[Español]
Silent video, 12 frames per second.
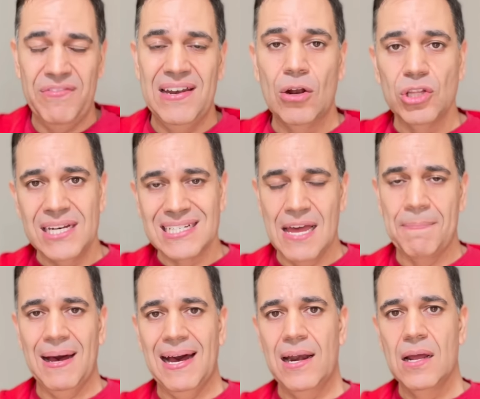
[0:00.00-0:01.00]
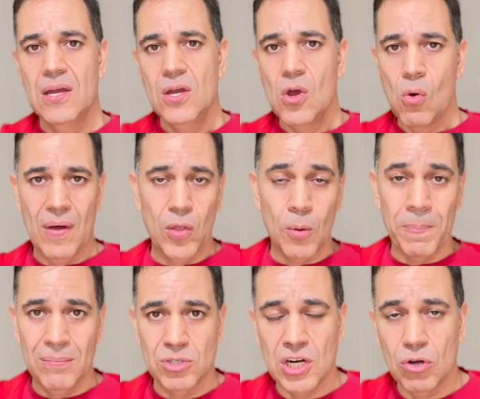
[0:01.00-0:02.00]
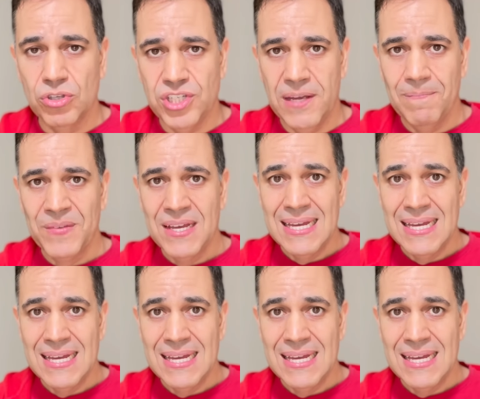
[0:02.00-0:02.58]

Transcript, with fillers: final lo tienes que pagar cuando compramos el coche,